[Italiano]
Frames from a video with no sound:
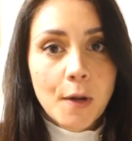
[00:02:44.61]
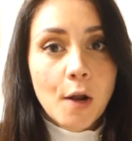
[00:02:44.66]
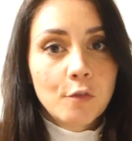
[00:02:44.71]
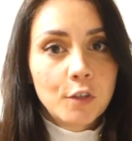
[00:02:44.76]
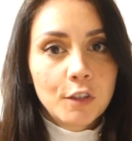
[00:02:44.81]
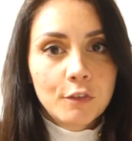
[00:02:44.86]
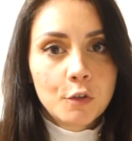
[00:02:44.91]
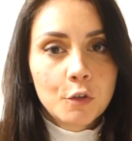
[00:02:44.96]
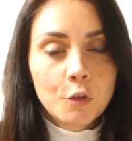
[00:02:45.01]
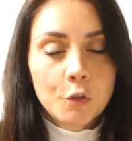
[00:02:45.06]
però
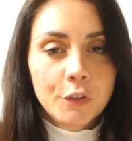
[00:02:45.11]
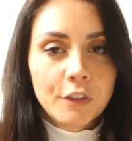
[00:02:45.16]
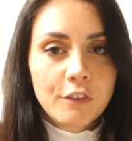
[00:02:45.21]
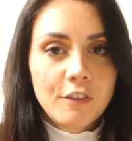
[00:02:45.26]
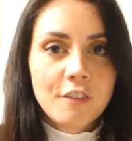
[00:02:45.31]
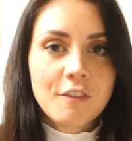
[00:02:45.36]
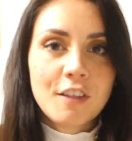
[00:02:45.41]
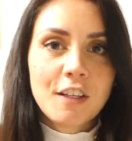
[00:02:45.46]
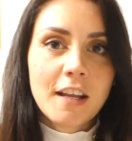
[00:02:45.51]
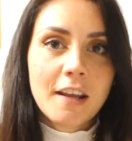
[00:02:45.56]
volevo
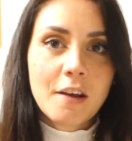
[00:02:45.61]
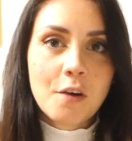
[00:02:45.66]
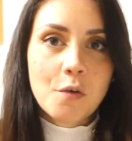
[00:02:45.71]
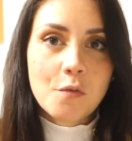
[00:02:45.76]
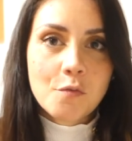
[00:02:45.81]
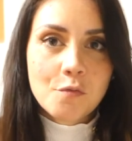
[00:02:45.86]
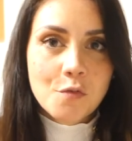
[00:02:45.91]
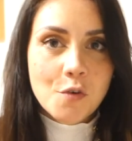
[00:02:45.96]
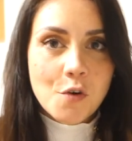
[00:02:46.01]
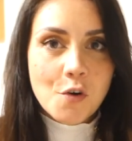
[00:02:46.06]
condividere
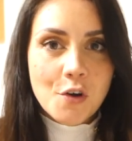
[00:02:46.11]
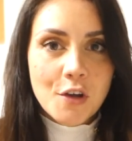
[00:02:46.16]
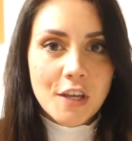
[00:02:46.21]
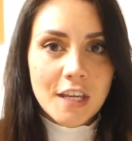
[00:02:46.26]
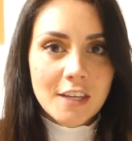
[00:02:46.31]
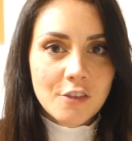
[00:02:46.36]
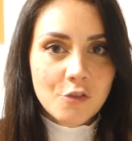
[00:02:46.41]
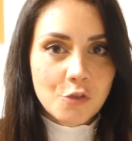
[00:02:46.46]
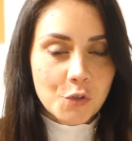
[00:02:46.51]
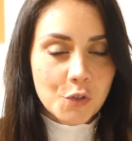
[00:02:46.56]
con
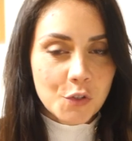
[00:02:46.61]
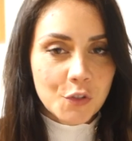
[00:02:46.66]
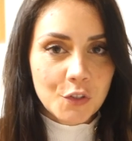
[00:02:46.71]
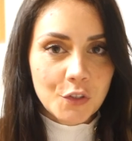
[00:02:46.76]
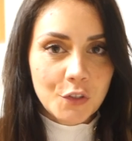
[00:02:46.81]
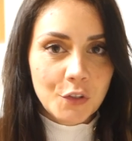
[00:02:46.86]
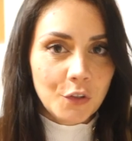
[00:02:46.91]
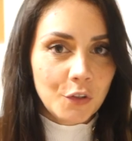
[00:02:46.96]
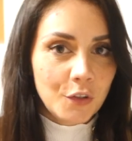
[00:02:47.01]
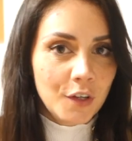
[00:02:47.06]
voi
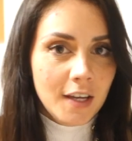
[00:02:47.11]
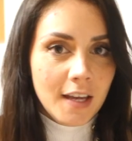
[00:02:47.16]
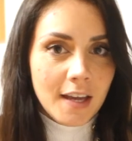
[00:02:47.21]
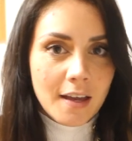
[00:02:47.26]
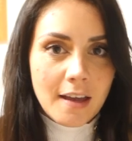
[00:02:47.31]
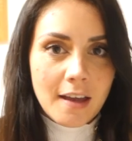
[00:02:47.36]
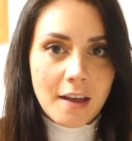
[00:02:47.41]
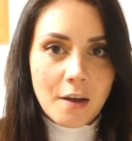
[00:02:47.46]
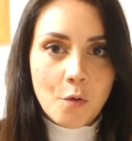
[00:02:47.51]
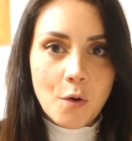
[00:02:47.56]
giusto
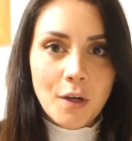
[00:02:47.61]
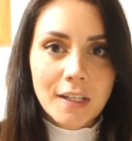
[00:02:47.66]
eh,